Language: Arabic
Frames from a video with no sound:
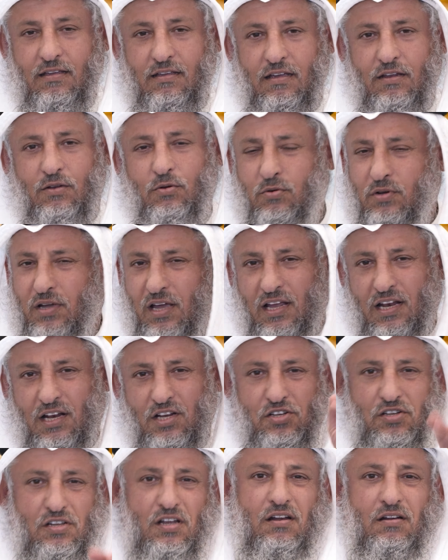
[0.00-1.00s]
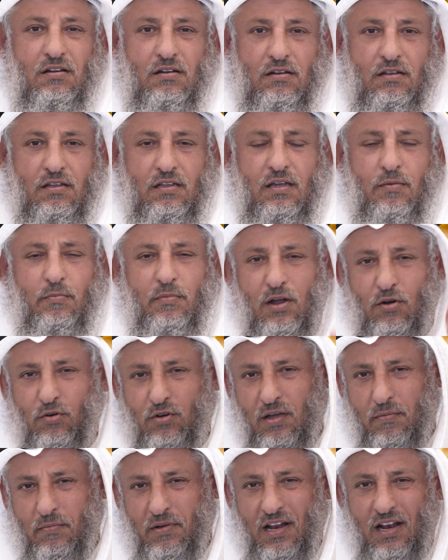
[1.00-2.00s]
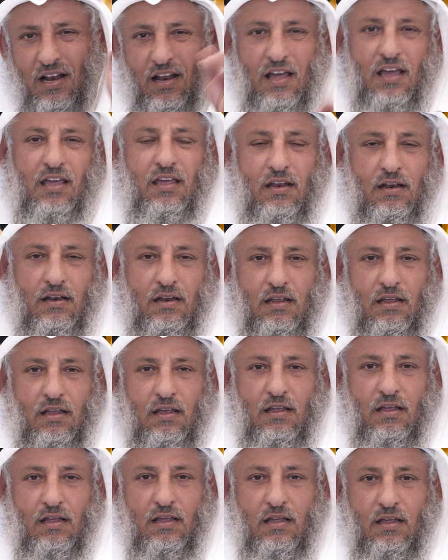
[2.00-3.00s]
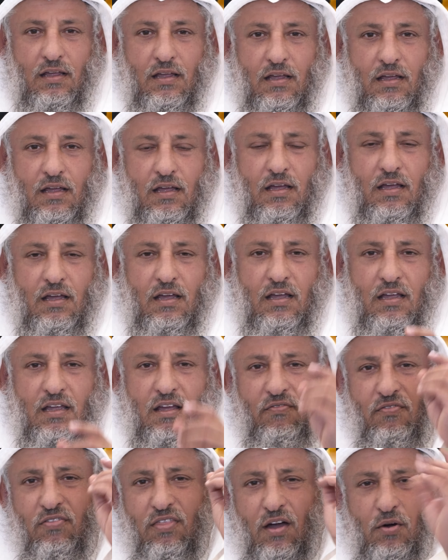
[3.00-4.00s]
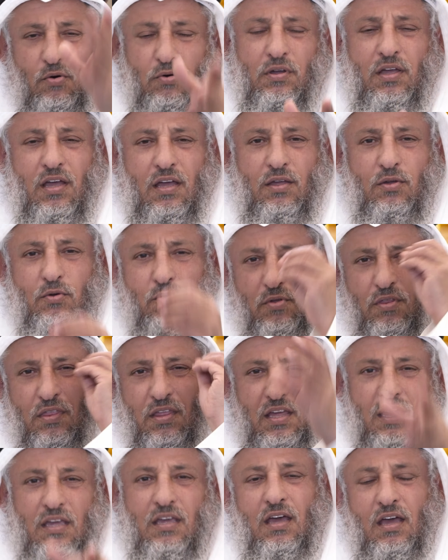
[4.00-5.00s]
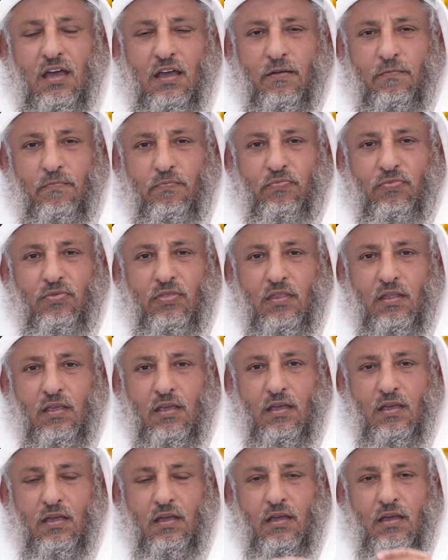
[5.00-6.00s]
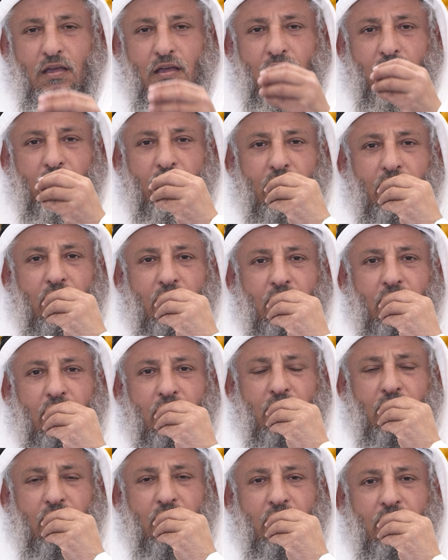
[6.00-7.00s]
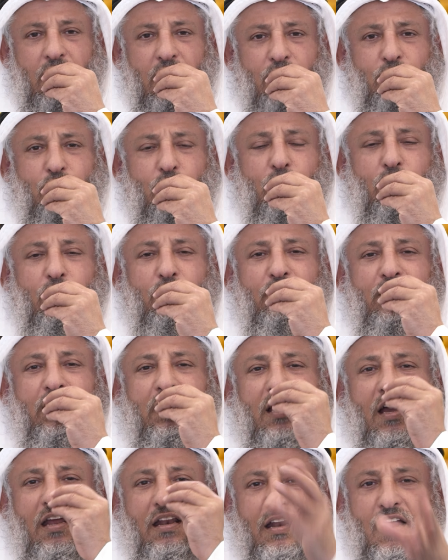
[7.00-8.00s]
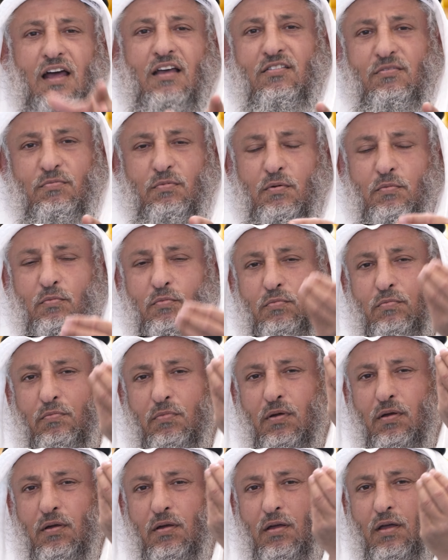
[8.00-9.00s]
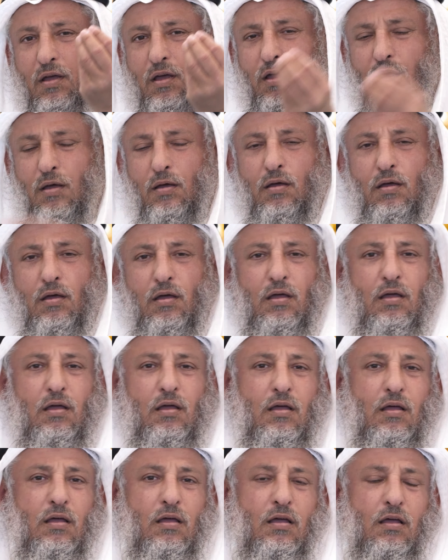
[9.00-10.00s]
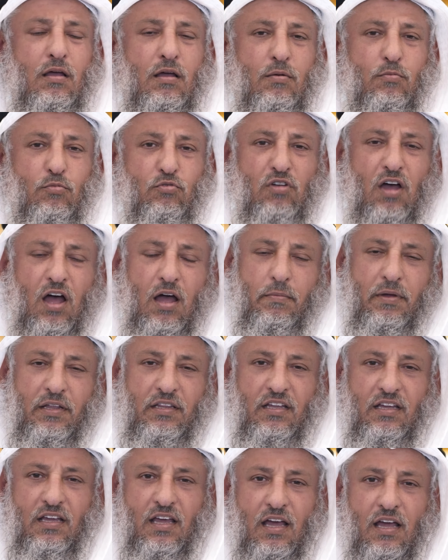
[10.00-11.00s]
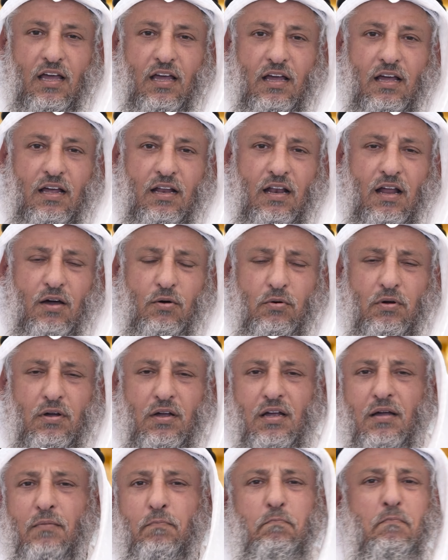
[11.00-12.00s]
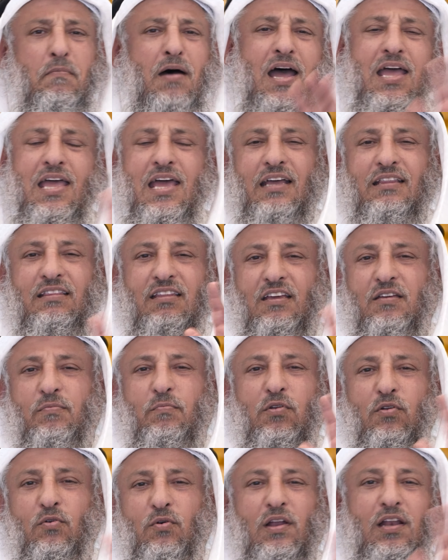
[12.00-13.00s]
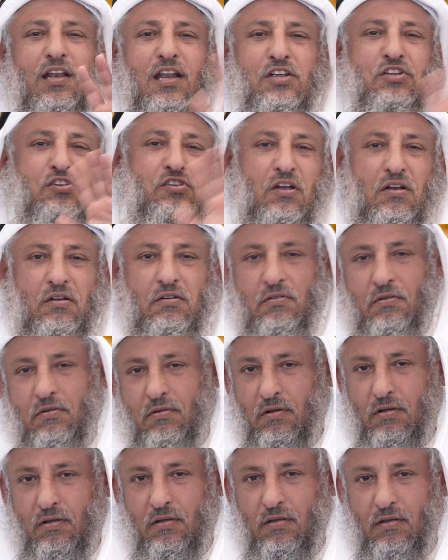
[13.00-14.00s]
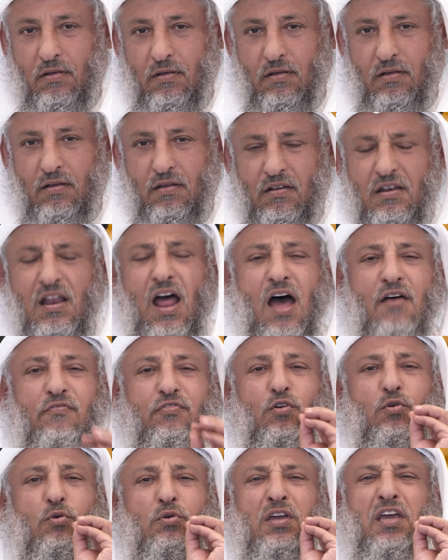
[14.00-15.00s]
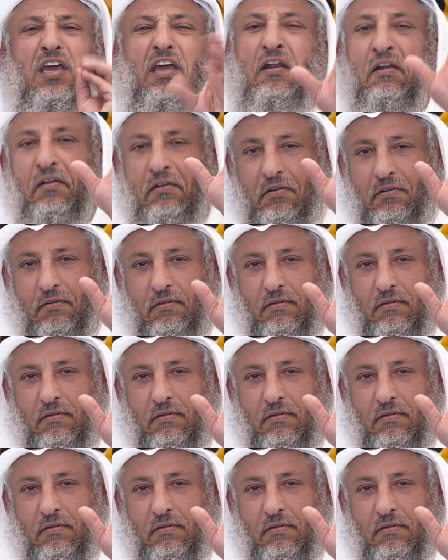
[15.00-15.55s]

يدعوك الى الشر يمنعك من الخير آه، يفضحك يؤذيك آه، يشك فيك الناس بمصاحبتك آه، له ما ياتيك منه الا الشر نافخ كير